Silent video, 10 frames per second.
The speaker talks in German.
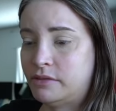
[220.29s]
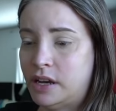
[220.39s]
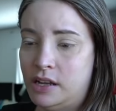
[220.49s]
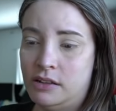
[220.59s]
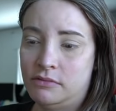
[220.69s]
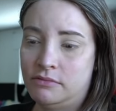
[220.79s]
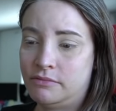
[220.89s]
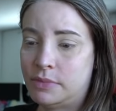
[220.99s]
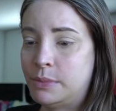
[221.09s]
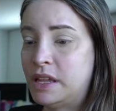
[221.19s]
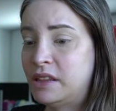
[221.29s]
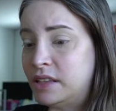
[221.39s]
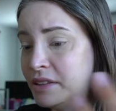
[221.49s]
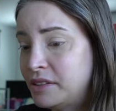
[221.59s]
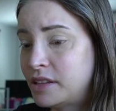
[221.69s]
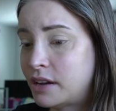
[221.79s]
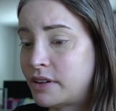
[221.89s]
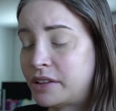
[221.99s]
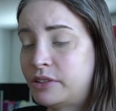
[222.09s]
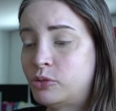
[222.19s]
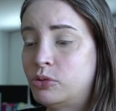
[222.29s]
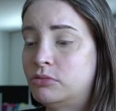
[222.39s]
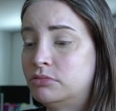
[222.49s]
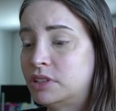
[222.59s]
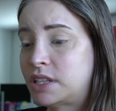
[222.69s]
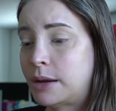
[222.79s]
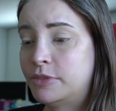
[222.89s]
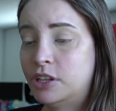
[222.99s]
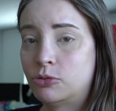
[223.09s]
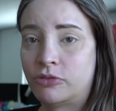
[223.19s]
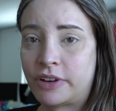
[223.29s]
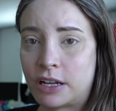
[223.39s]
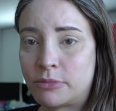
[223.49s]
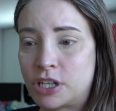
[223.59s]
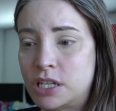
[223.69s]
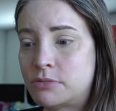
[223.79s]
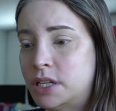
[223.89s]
Weil ersten, letztes Jahr war es so, es gab nicht genug Frachtmaschinen.